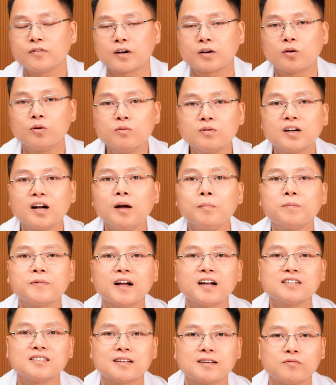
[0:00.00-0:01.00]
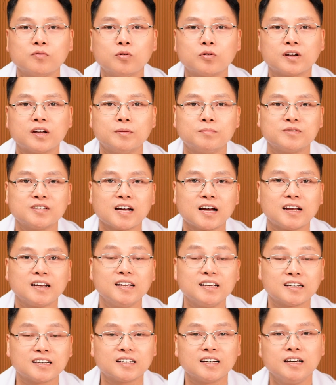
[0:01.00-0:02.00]
và cung cấp các dịch vụ kiểm tra
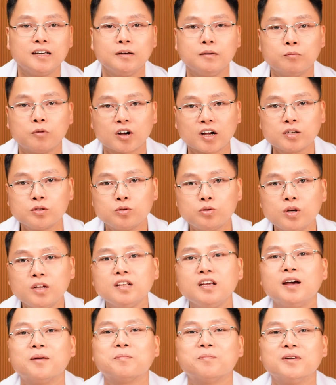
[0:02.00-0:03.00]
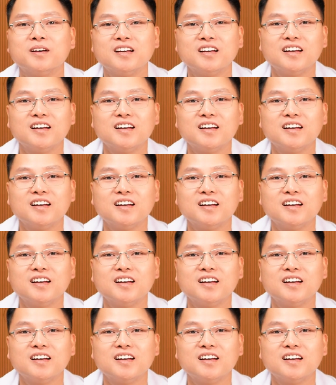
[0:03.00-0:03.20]
định kỳ một cách chuyên nghiệp.